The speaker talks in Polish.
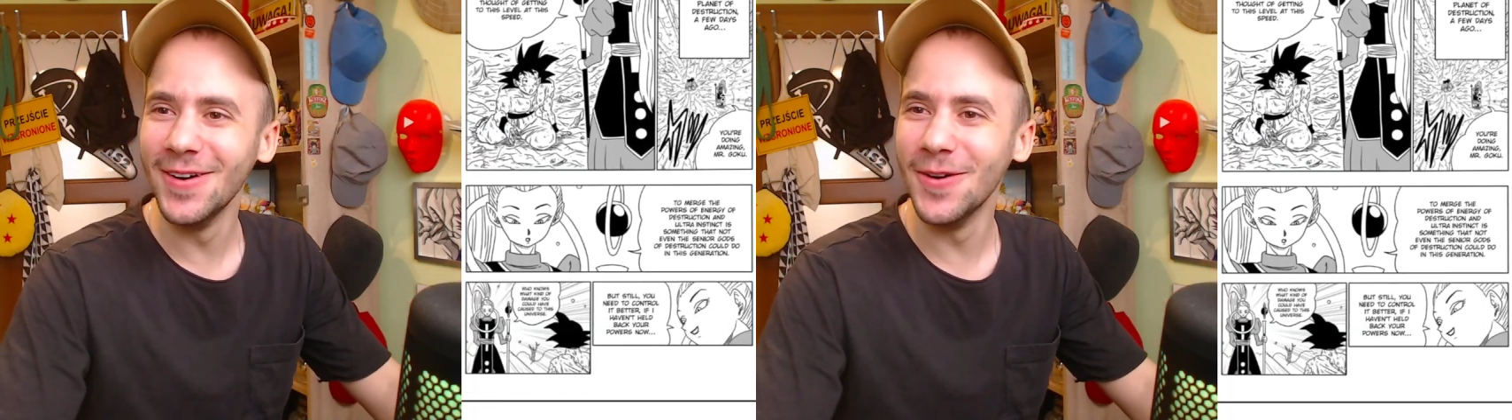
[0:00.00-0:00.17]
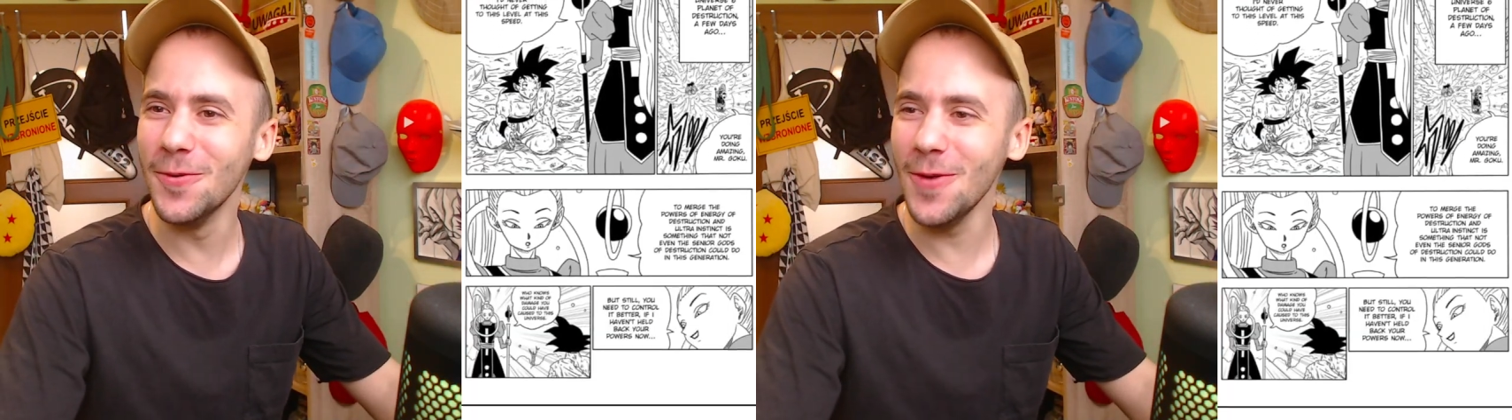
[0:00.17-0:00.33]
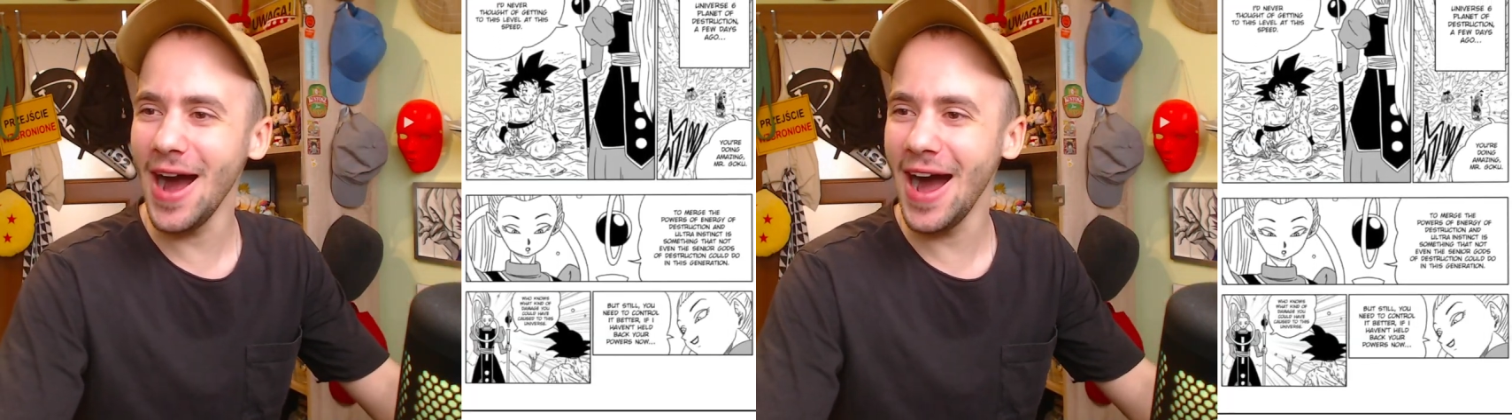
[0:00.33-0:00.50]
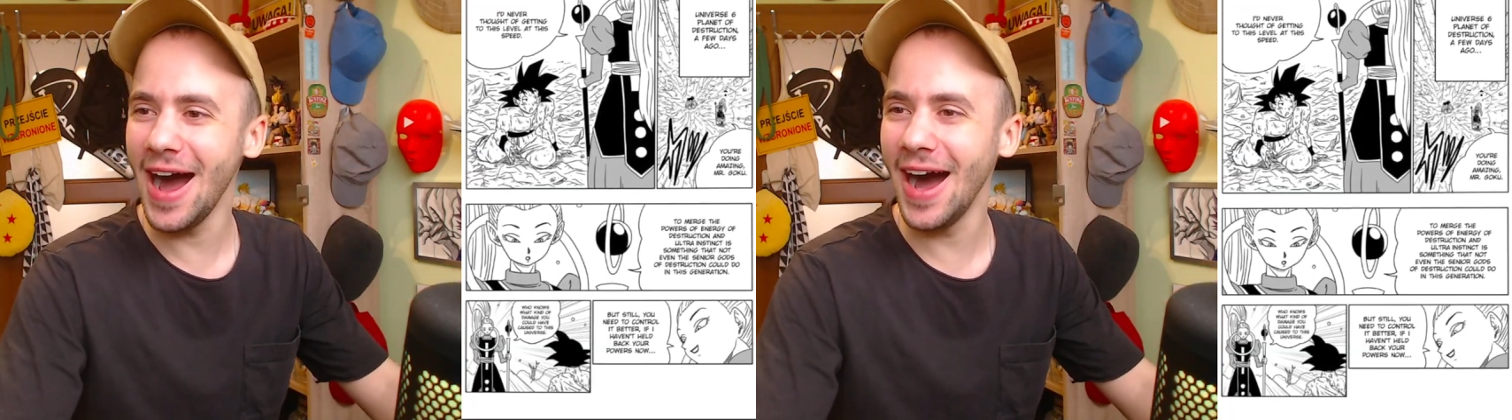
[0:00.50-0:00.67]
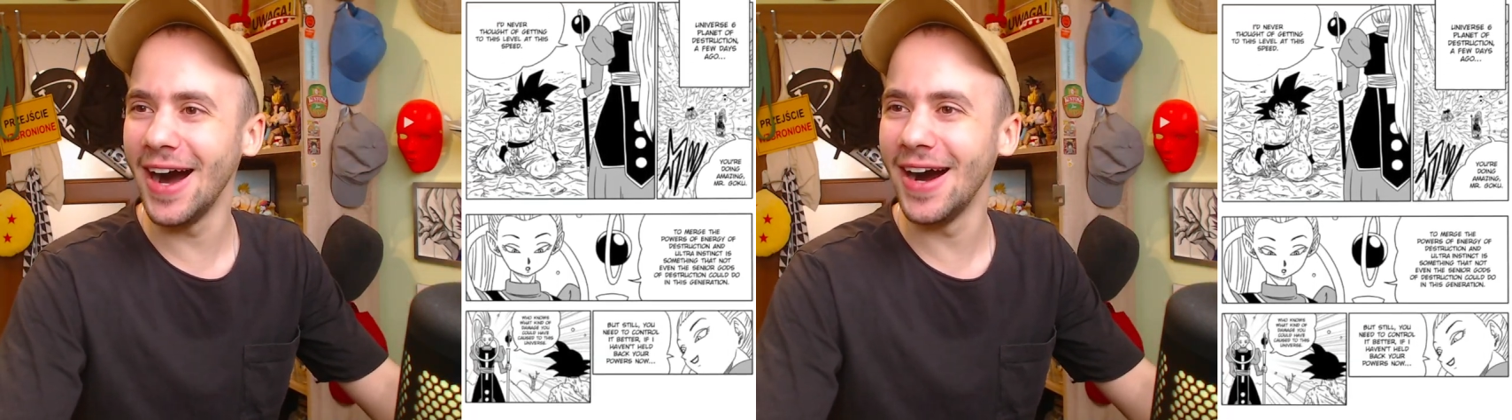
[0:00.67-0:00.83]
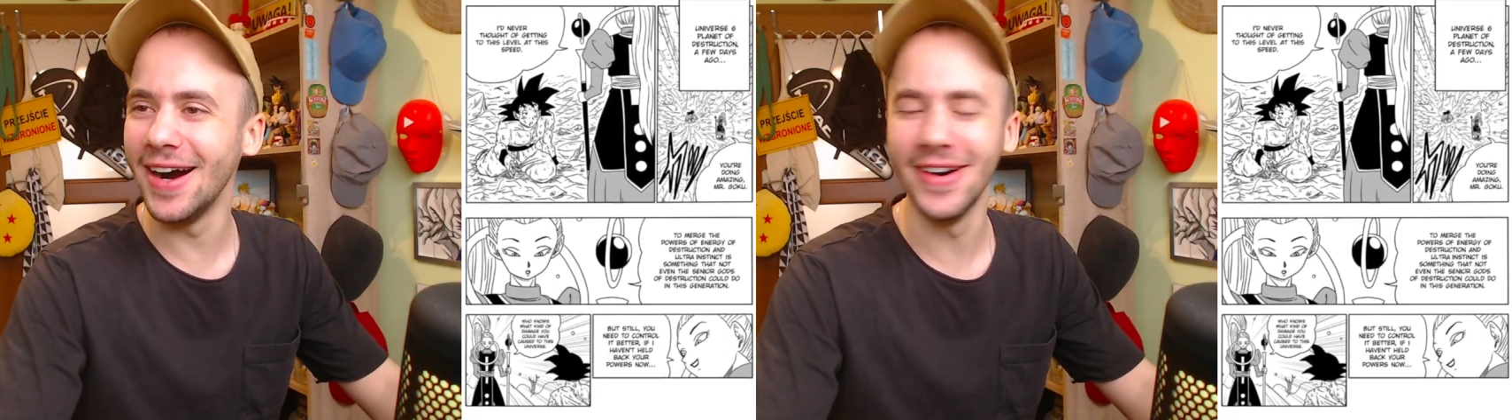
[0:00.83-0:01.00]

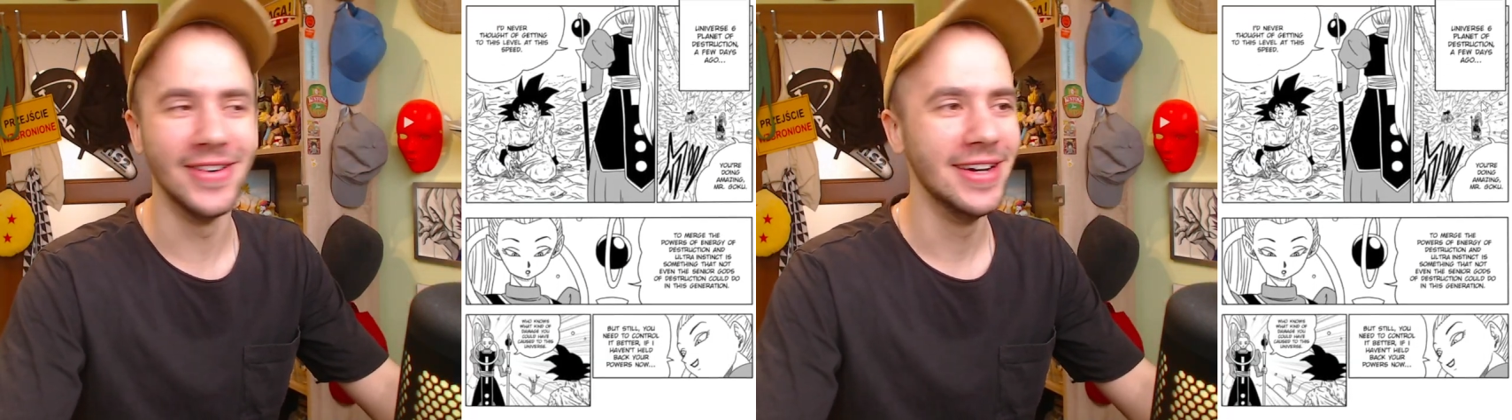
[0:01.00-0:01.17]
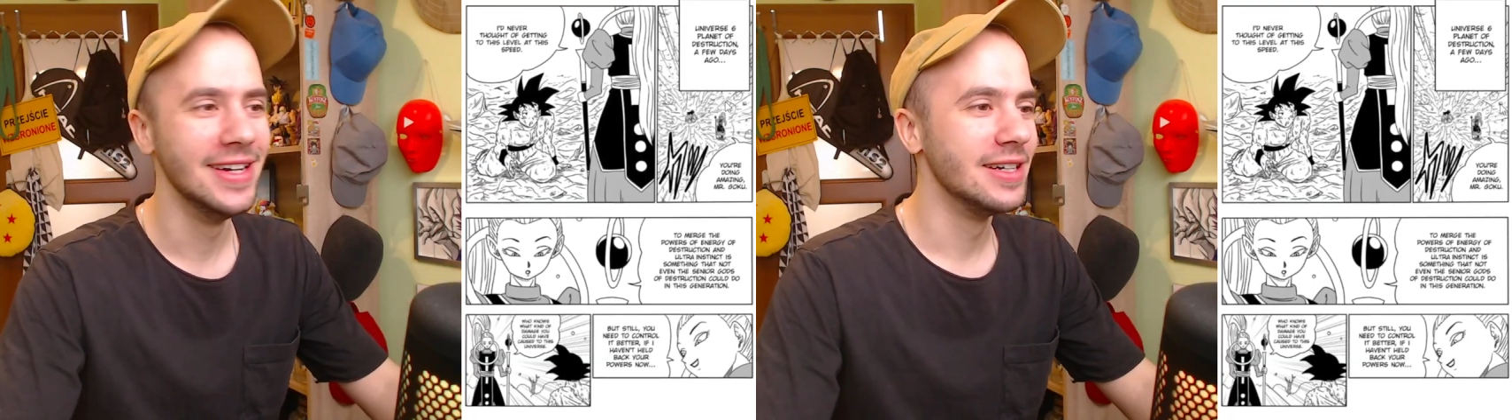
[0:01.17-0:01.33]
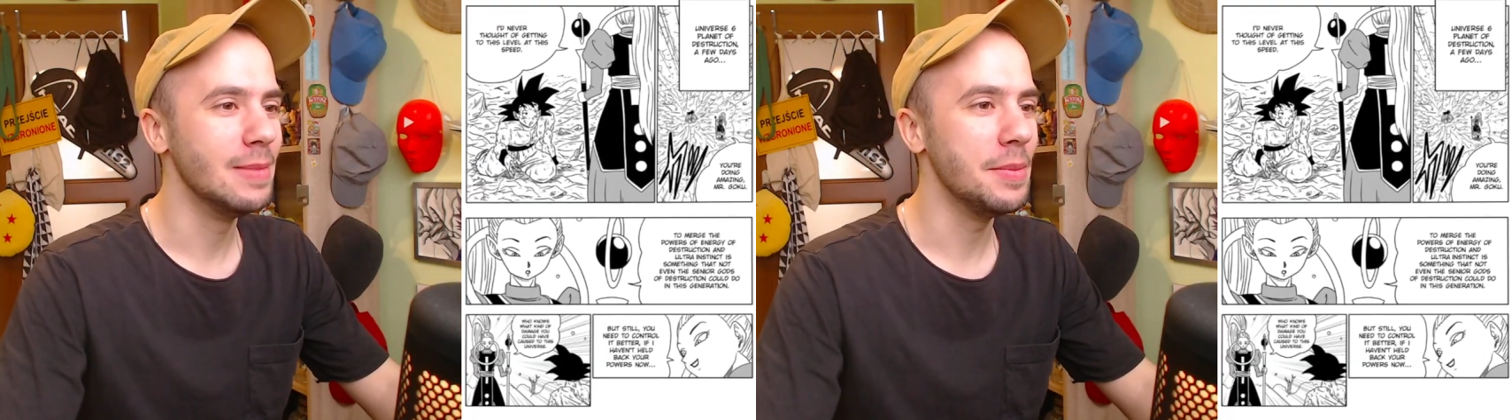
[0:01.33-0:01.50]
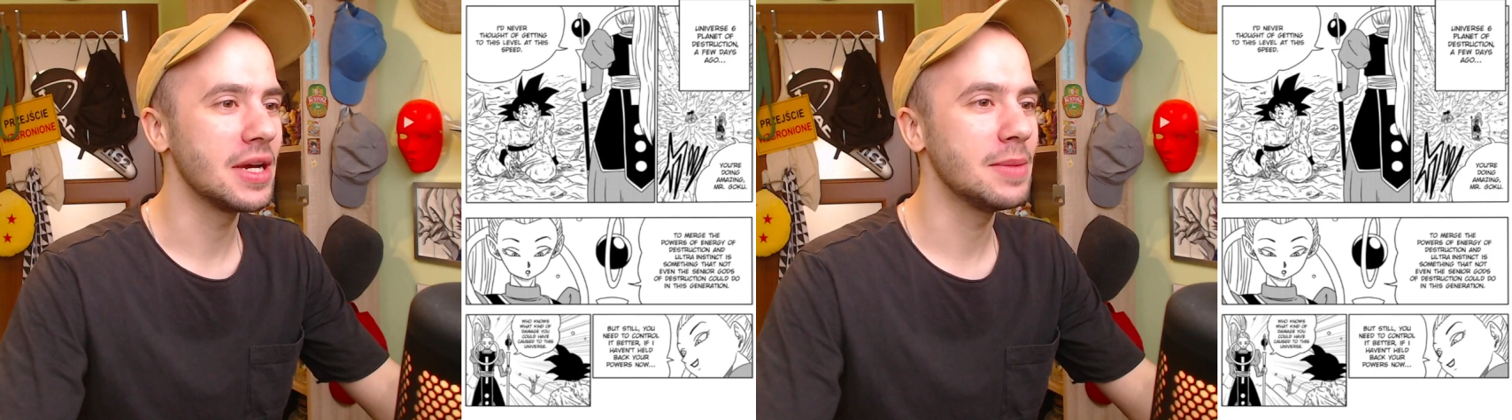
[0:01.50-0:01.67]
Wow! Mamy